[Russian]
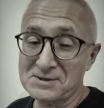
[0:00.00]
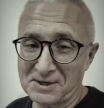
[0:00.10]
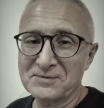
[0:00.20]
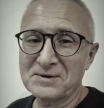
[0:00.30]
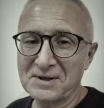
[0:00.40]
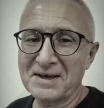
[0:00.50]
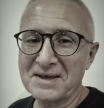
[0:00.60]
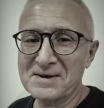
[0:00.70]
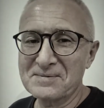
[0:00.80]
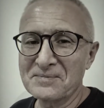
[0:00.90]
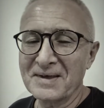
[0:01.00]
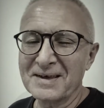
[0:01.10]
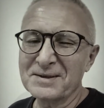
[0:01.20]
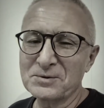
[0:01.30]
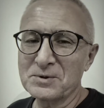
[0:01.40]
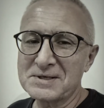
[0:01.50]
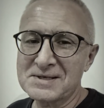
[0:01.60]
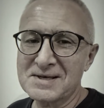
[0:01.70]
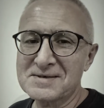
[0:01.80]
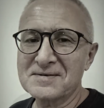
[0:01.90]
Ставьте лайки. Ну и,
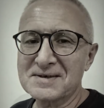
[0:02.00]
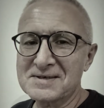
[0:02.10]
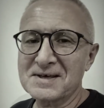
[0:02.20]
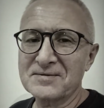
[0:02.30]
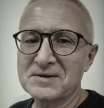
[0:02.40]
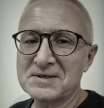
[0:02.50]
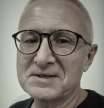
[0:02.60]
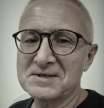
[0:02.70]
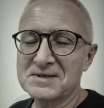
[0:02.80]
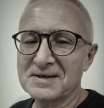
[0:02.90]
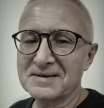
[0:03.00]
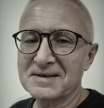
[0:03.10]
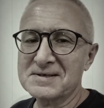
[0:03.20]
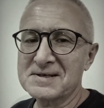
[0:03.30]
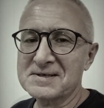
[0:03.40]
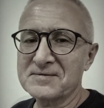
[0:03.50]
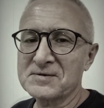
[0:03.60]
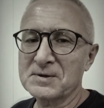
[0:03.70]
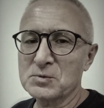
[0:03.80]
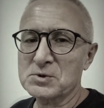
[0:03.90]
естественно, ставьте дизы, если
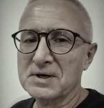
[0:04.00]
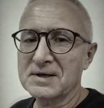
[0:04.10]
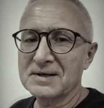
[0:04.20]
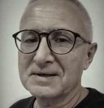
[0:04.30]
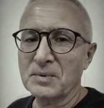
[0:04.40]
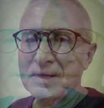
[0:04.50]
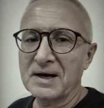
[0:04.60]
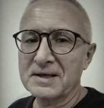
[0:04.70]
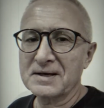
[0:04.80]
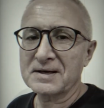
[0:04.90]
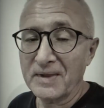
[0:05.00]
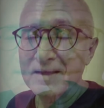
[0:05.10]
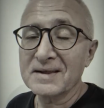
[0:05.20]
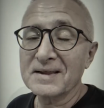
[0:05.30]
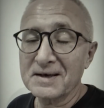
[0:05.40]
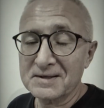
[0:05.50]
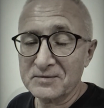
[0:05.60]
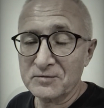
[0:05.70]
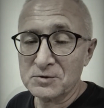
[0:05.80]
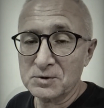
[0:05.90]
совсем уже поганенько. На
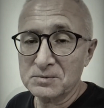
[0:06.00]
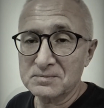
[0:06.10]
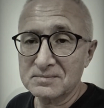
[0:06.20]
этом все.